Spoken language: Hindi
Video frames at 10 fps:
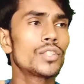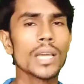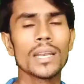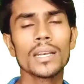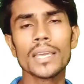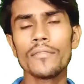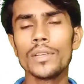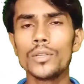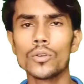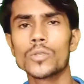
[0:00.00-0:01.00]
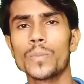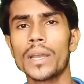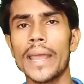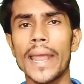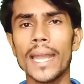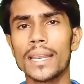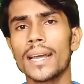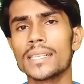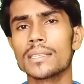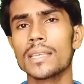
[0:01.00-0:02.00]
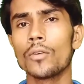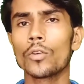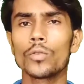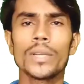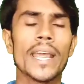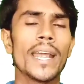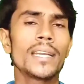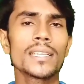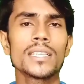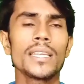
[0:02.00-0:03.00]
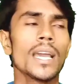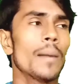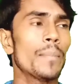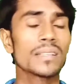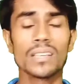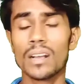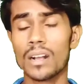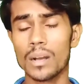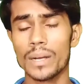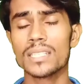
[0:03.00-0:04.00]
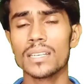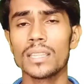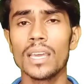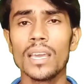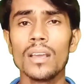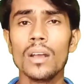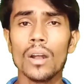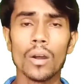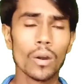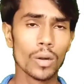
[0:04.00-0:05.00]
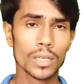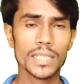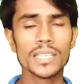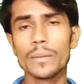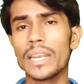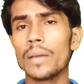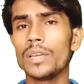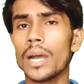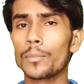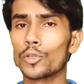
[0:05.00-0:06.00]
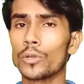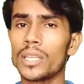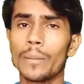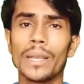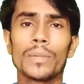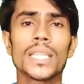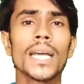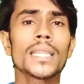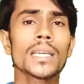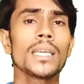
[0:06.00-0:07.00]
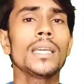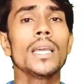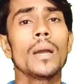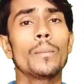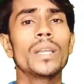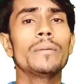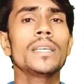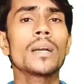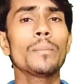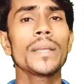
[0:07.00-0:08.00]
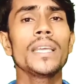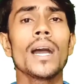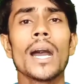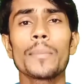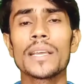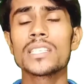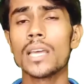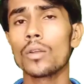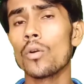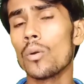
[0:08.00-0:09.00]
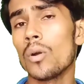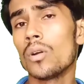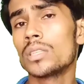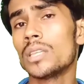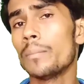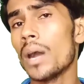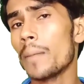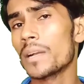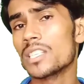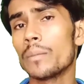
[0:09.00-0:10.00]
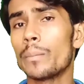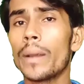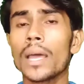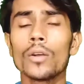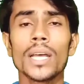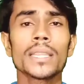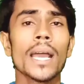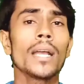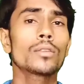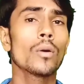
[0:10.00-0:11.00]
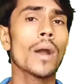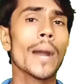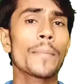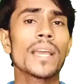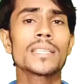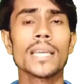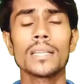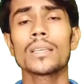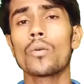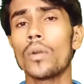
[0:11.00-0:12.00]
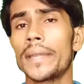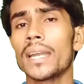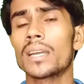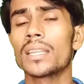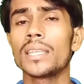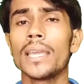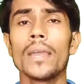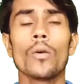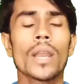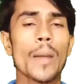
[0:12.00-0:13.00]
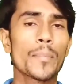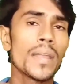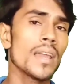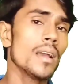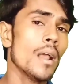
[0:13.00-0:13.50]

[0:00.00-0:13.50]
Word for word: चैनल के वीडियोस पर ऐड लगा सकते हैं और उन ऐड के जरिए आप पैसा कमा सकते हैं और जैसा कि मैंने अभी आपको थोड़ी देर पहले बताया था कि बड़ी बड़ी कंपनियां आपके चैनल को जब आपका चैनल बड़ा हो जाता है तो आपके चैनल से कांटेक्ट करती हैं और अपने